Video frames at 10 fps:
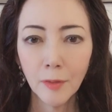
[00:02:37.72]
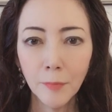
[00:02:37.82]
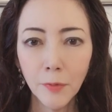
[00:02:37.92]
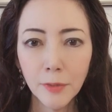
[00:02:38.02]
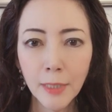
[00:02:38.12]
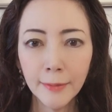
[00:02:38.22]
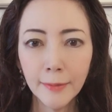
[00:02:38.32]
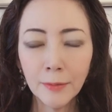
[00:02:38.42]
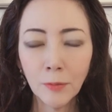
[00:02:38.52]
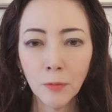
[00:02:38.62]
もしあな
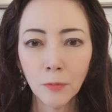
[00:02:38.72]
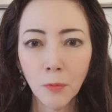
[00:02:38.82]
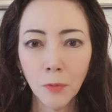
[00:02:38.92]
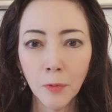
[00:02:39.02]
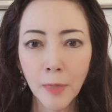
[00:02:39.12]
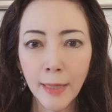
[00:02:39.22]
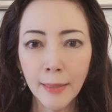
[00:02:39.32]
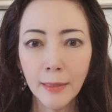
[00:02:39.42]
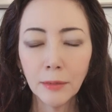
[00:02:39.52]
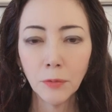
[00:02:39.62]
たの心が
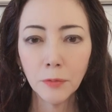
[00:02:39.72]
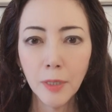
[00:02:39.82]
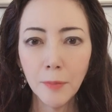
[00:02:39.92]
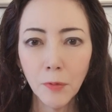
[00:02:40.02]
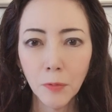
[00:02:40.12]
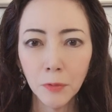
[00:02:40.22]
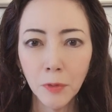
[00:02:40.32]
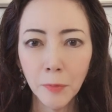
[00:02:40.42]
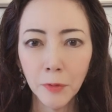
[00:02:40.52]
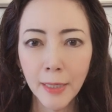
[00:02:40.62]
とても子
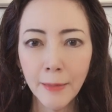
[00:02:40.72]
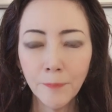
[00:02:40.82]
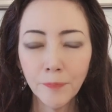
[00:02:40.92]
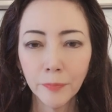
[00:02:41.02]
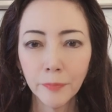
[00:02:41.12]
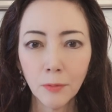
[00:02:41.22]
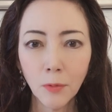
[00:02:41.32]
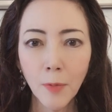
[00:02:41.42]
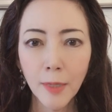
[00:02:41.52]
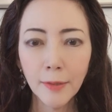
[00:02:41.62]
供で
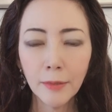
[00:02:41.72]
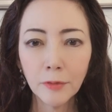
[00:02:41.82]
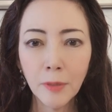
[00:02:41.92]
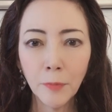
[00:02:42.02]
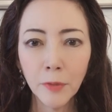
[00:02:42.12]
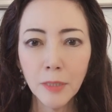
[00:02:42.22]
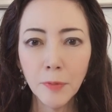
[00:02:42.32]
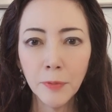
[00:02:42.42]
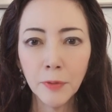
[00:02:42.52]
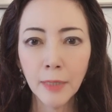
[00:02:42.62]
壊さなくてもいい
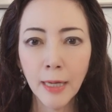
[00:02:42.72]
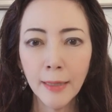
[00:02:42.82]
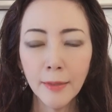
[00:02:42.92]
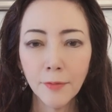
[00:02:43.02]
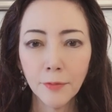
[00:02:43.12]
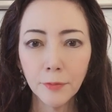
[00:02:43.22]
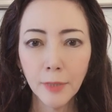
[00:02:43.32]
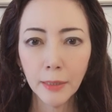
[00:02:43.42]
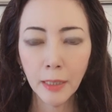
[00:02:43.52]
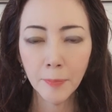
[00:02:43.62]
部分が少
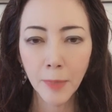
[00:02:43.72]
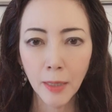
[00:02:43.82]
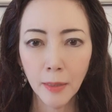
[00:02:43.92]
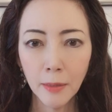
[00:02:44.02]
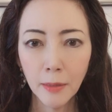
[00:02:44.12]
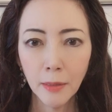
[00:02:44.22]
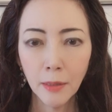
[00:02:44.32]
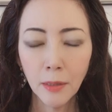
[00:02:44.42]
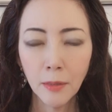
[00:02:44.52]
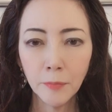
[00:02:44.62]
なければ
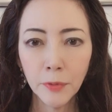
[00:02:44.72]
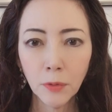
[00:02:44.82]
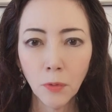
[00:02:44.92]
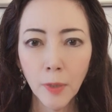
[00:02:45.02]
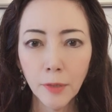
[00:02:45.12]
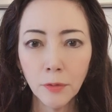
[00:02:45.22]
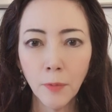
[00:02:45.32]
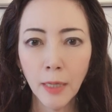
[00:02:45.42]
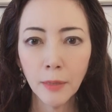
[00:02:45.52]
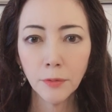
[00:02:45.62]
ぶち壊すの
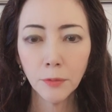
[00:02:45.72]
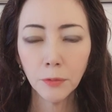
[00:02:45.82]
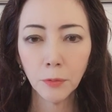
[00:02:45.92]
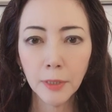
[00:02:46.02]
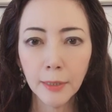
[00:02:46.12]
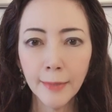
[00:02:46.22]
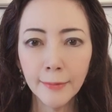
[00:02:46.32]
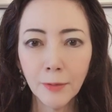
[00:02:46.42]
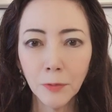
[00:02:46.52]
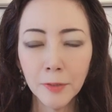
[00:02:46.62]
はちょっと危険
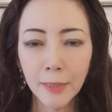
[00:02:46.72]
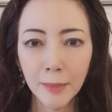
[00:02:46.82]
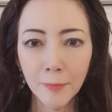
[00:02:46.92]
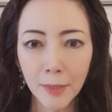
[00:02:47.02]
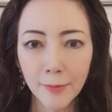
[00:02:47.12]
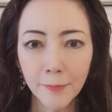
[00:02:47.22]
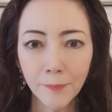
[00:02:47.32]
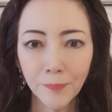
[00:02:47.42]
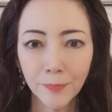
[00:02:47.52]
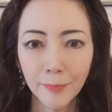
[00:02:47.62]
なことになります
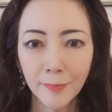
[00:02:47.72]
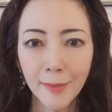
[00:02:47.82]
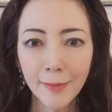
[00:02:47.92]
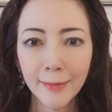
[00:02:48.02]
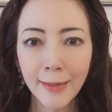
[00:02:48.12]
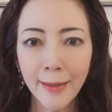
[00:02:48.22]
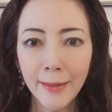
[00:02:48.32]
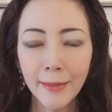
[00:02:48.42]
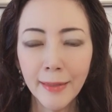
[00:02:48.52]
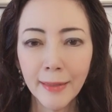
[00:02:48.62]
ですか
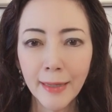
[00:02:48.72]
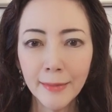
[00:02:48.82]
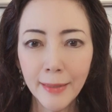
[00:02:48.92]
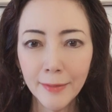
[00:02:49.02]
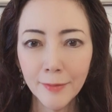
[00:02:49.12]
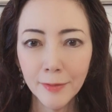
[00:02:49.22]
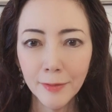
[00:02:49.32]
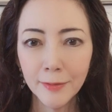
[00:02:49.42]
ら必ず